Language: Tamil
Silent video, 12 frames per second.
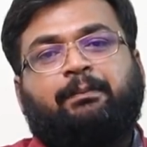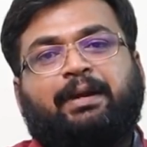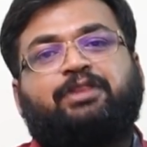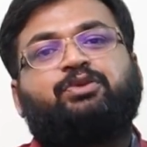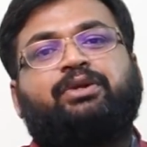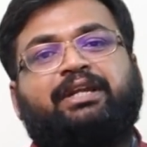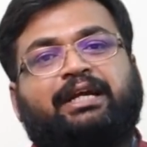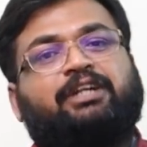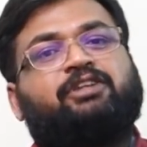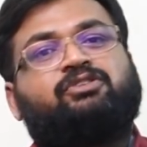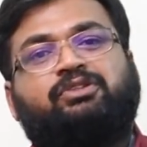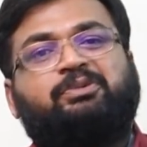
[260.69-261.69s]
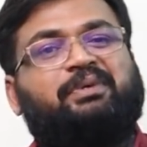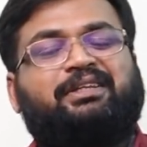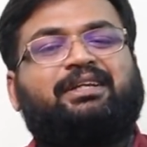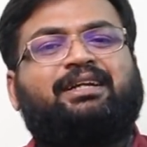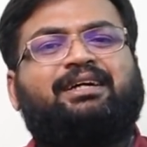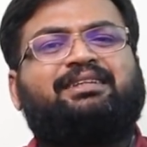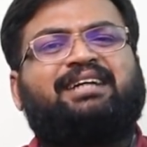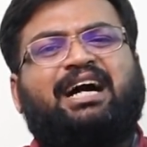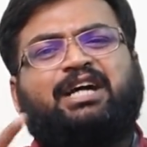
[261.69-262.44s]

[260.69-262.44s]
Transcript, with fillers: படத்துடைய நெகட்டிவ்ஸ் வந்து பார்த்திங்கன்னா இந்த